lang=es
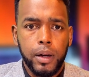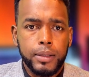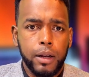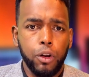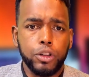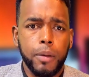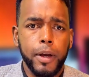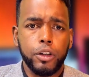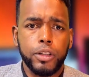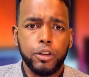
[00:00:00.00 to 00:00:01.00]
Saludos
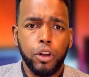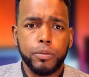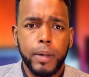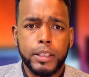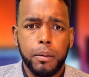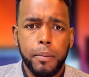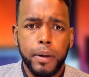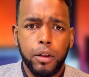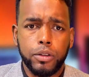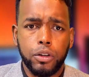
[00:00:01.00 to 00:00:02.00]
amigos, sean todos más que
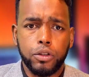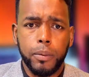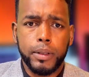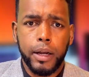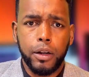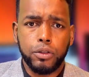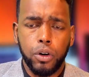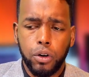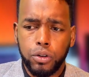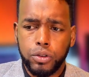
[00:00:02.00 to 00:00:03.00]
bienvenidos a los comentarios
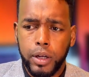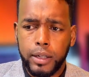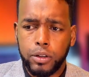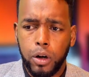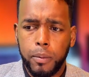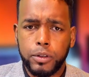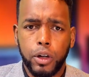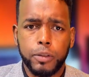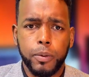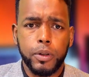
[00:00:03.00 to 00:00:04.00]
con Josías Gómez,
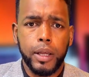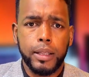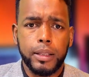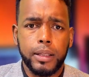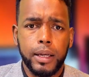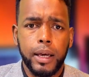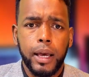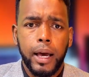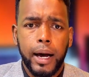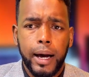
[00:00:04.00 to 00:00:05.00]
correspondiente
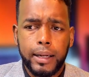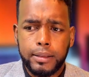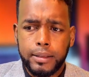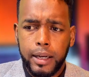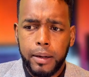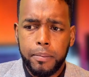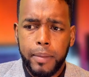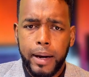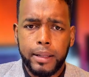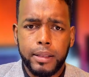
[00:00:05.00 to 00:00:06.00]
a este
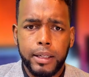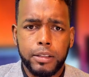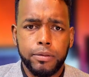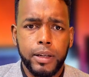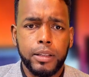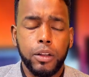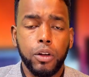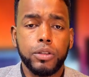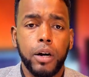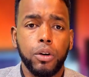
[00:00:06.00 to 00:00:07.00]
martes
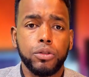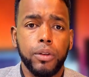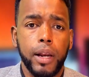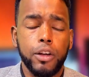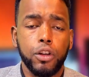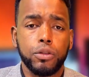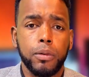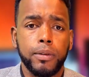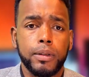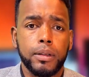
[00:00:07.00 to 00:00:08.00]
22 de agosto del año
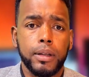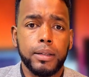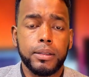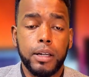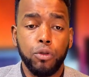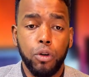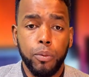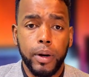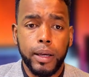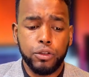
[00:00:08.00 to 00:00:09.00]
2023. Si es nuevo
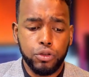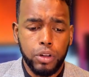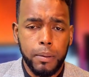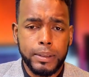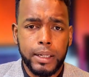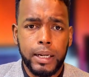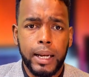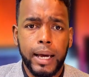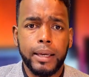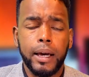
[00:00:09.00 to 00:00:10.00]
por aquí, suscríbase, dale
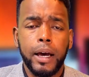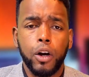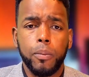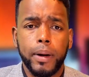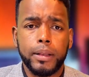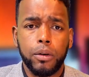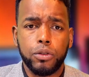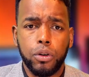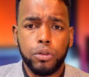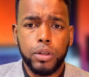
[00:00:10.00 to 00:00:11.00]
like, comparta
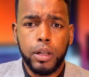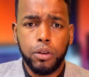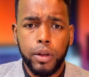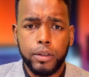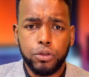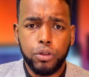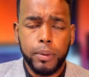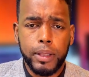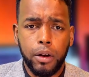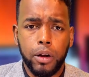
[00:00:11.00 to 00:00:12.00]
nuestro contenido y deje sus
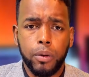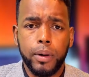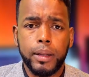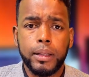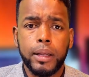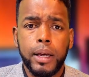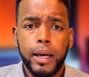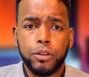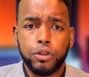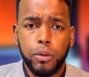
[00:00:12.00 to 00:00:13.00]
comentarios. Recuerden
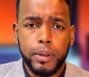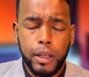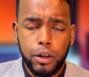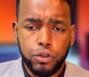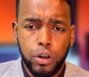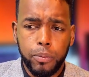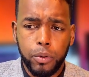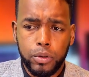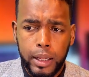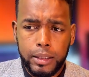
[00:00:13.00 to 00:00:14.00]
que sus comentarios son
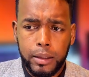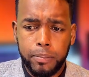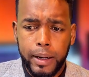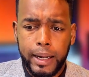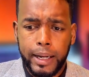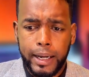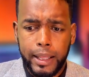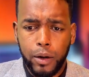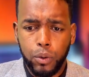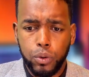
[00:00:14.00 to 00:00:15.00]
importantes para
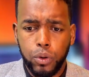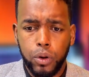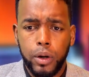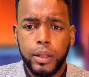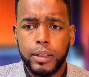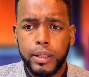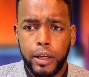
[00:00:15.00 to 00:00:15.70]
cada uno de